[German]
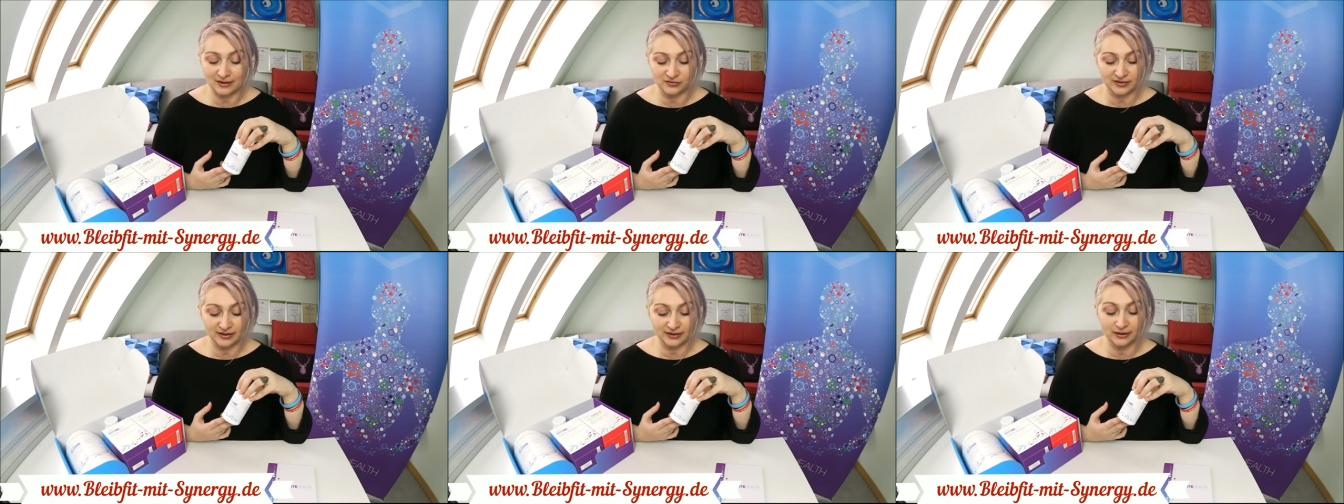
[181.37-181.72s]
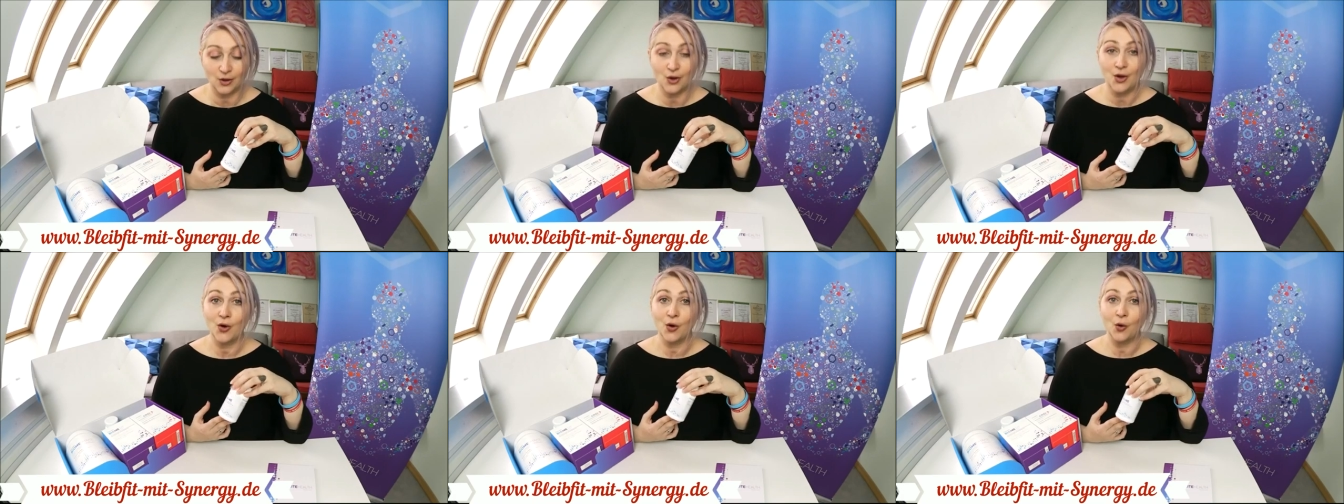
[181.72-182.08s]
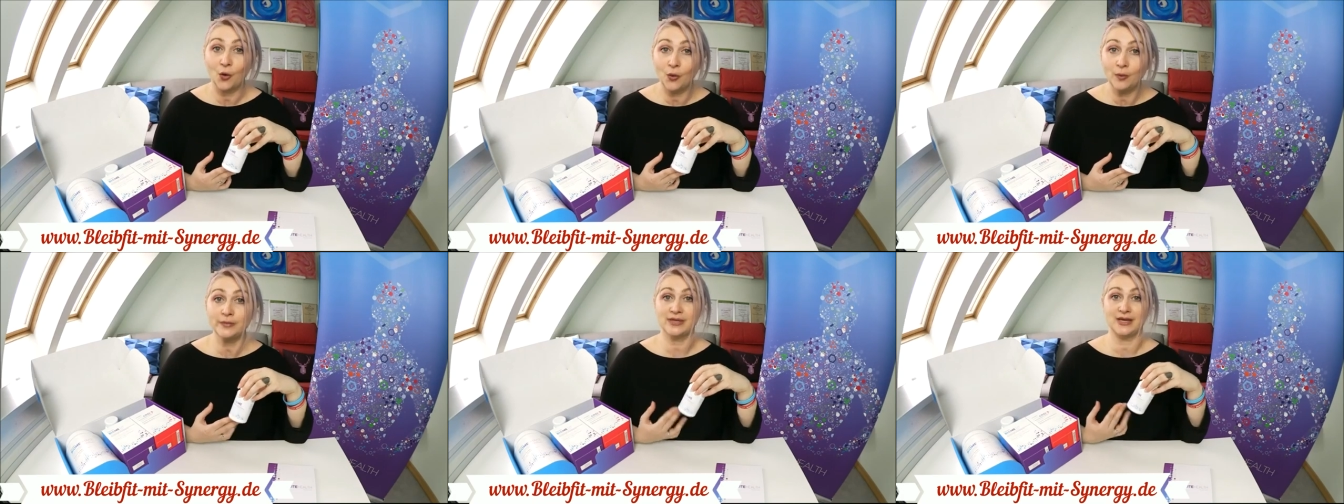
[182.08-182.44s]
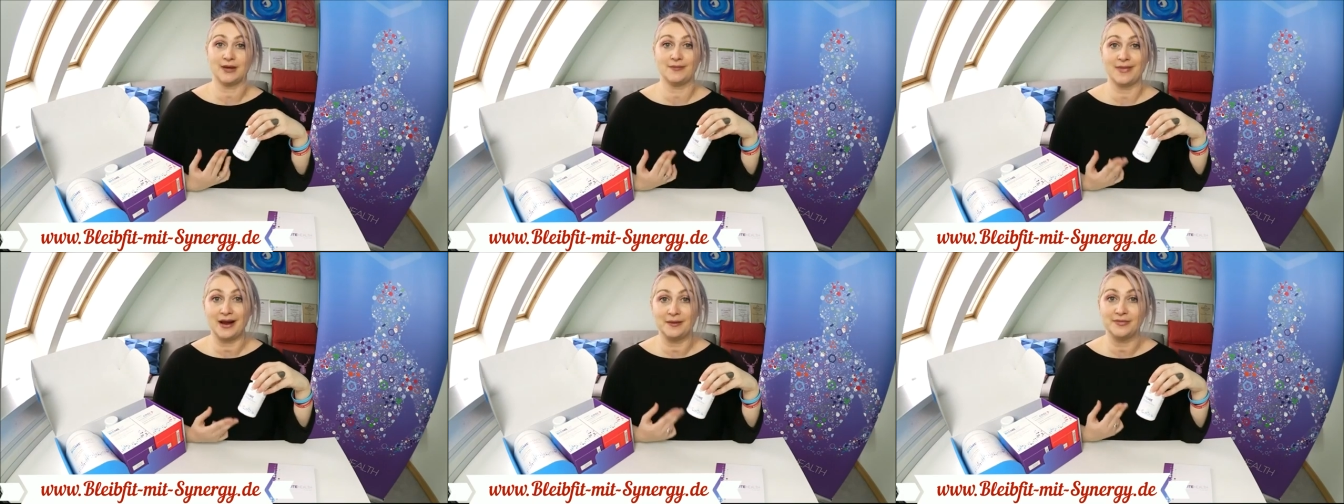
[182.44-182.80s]
anfangen, um
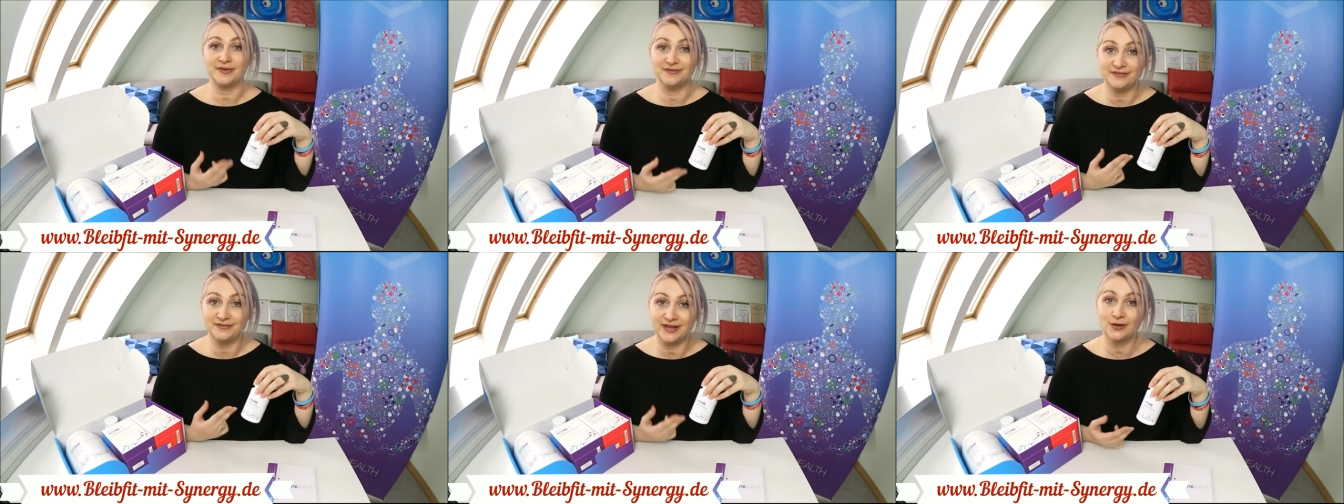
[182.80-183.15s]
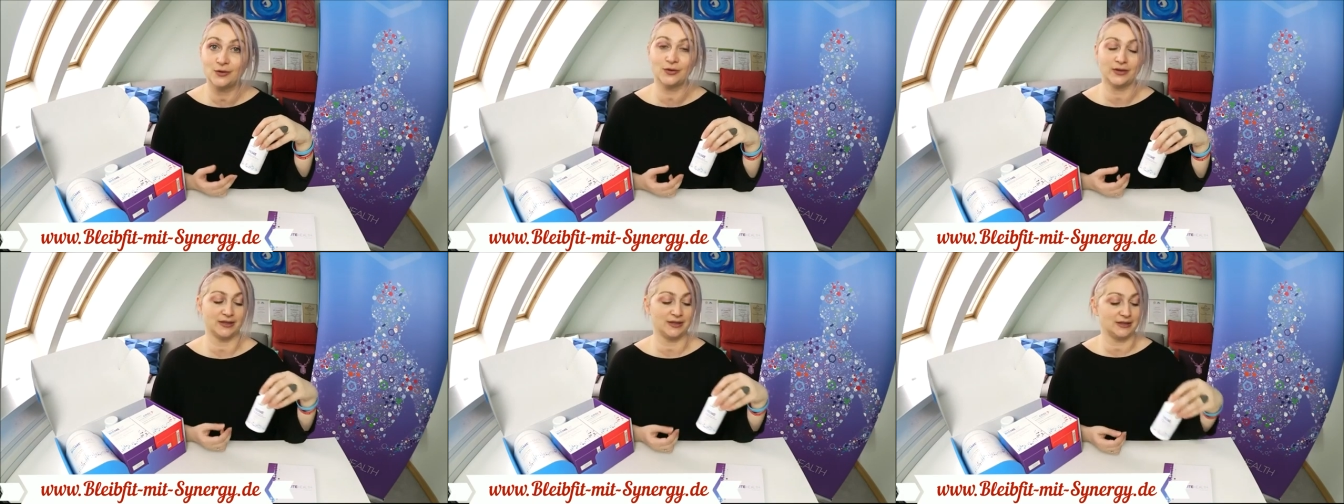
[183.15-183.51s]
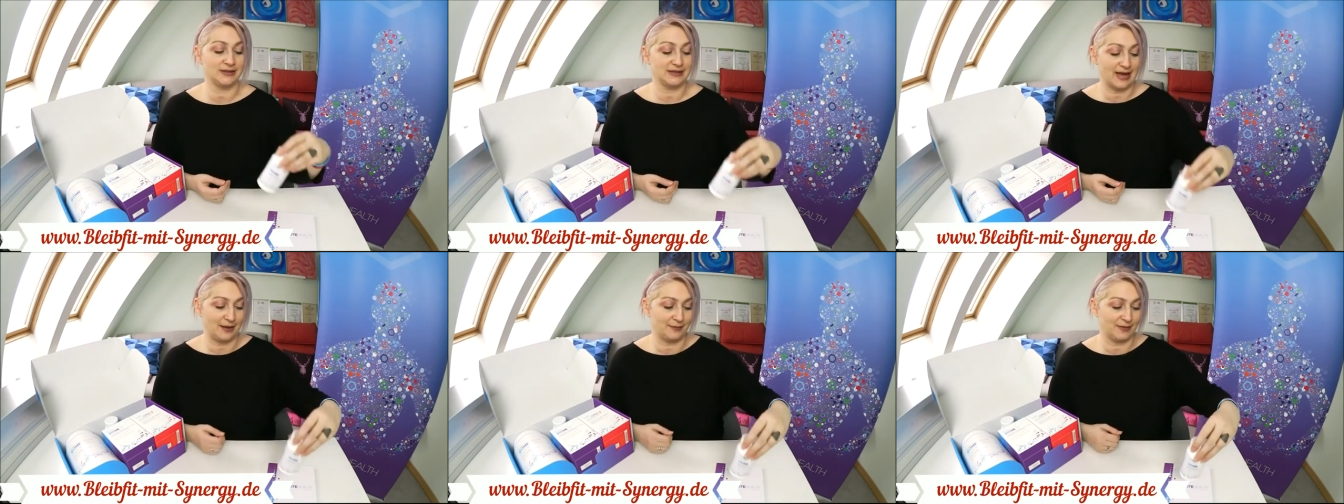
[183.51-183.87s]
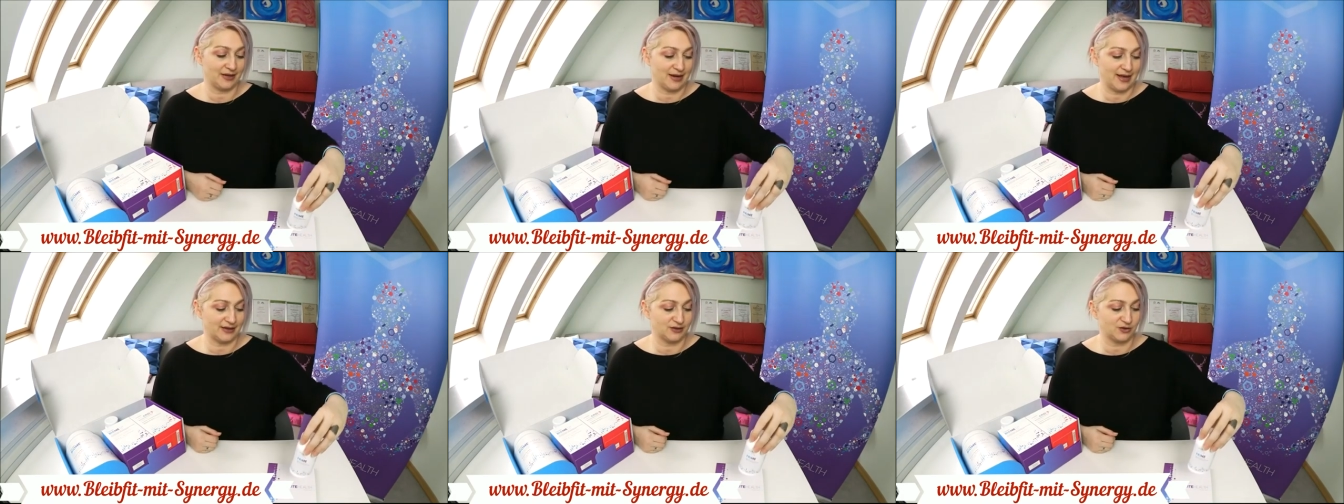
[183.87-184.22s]
hier mal Bewegung in den Darm
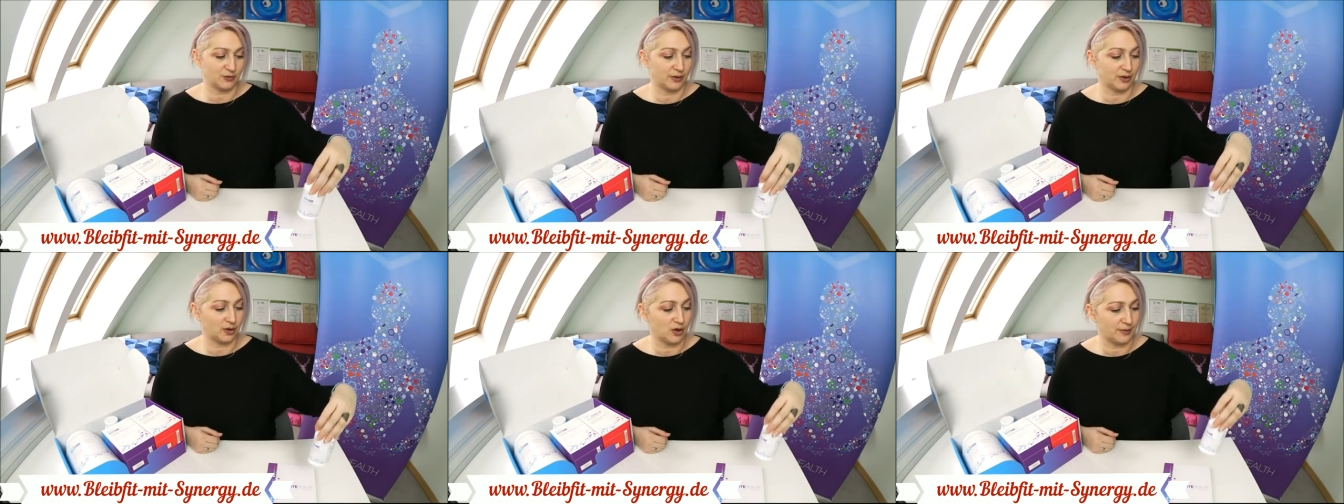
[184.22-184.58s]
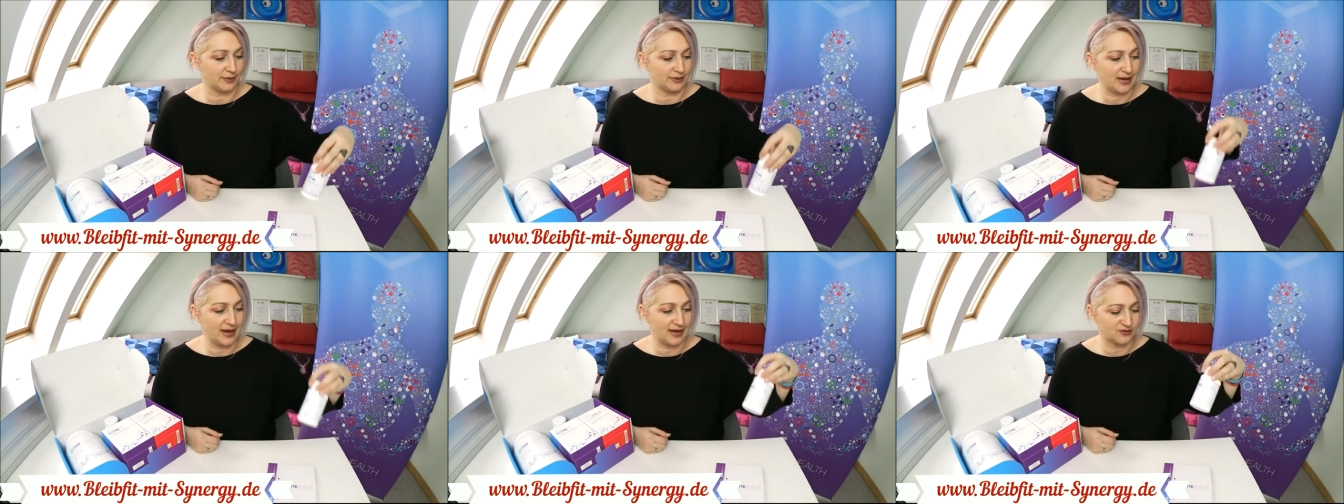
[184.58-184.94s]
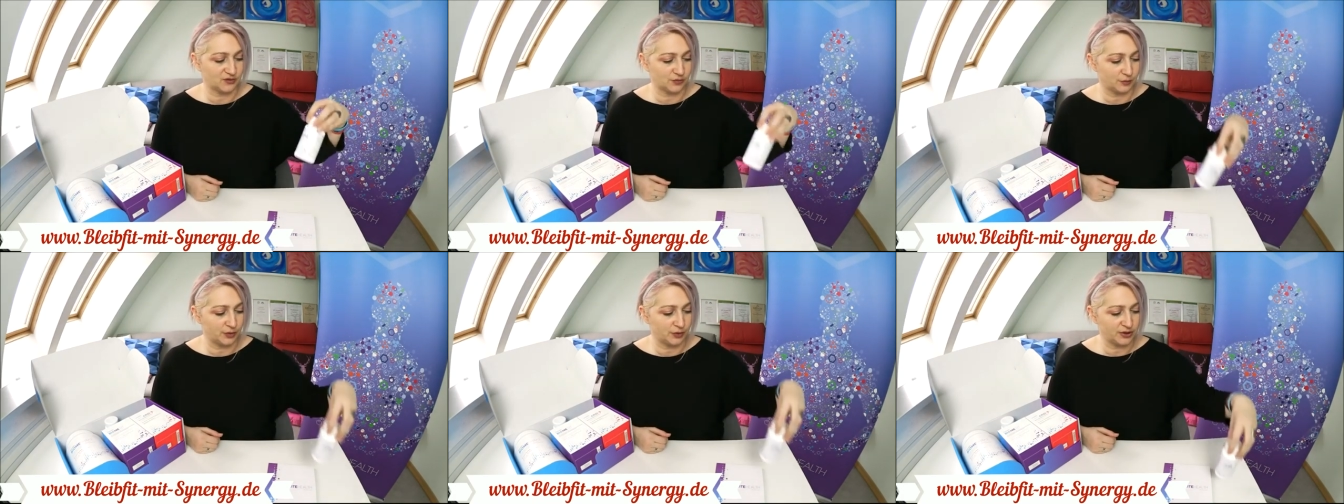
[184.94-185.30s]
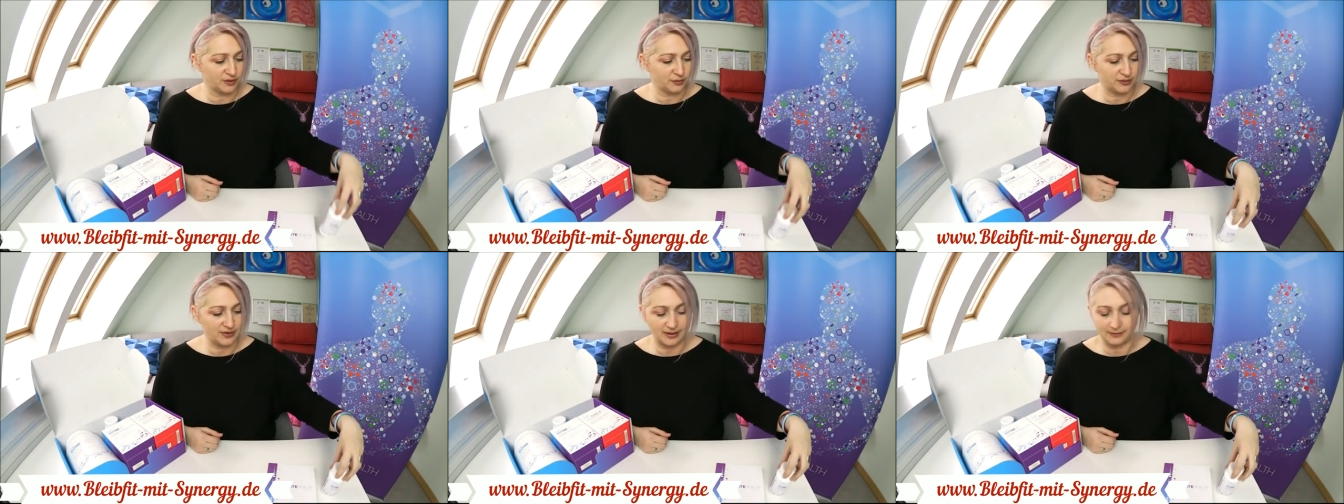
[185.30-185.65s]
hineinzubekommen. Also
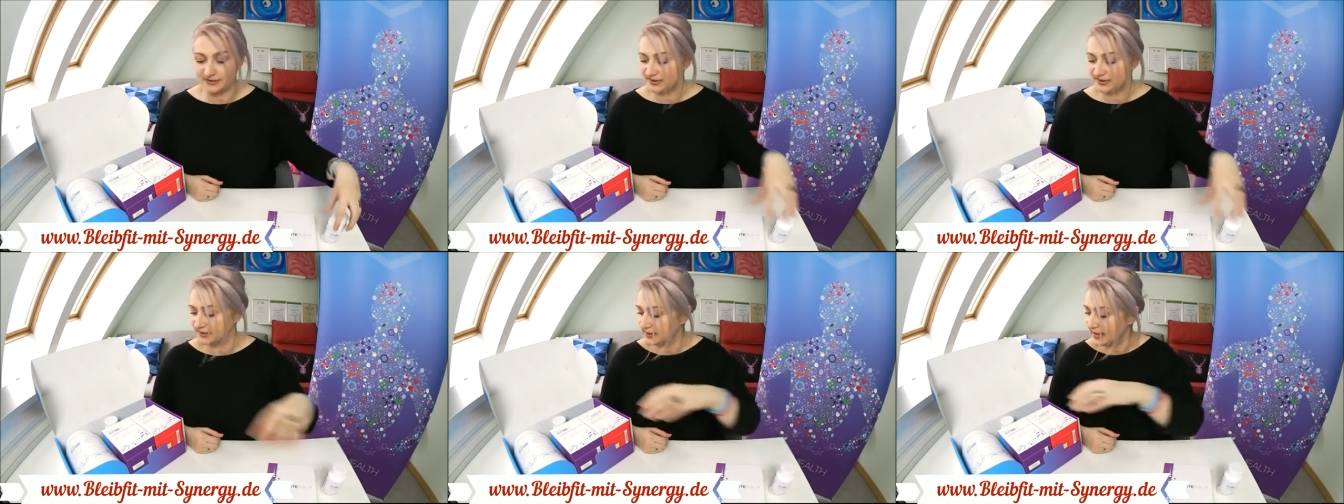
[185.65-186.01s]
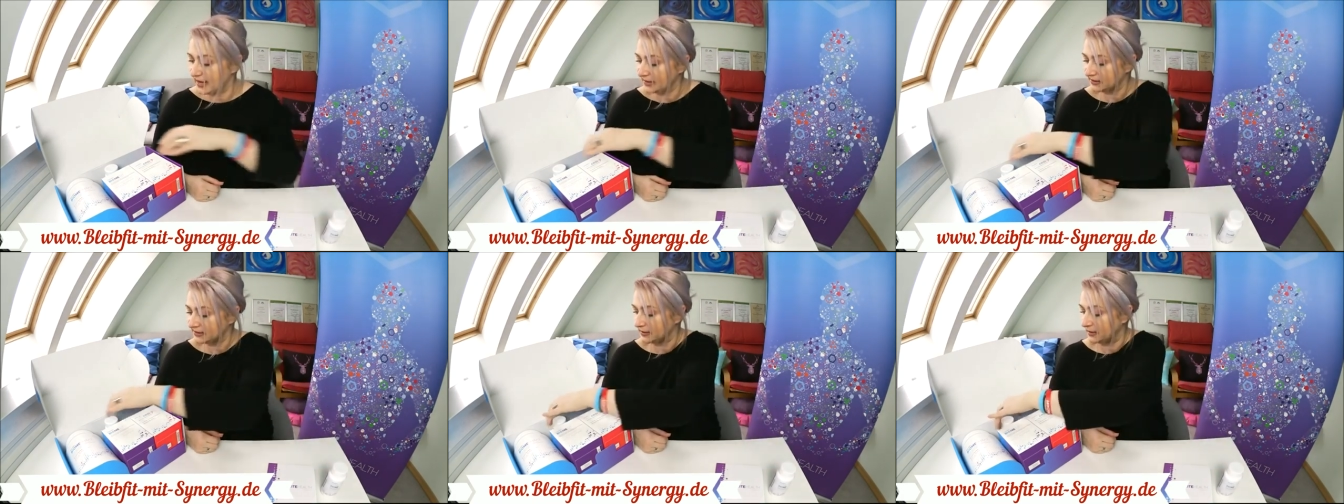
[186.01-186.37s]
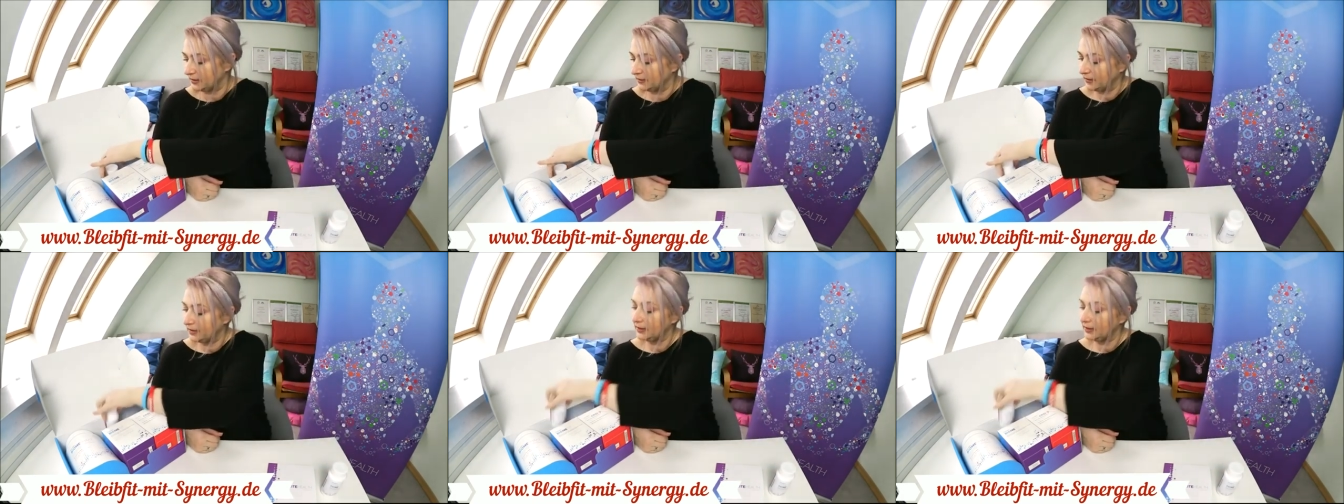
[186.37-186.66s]
Body Prime ist das Erste.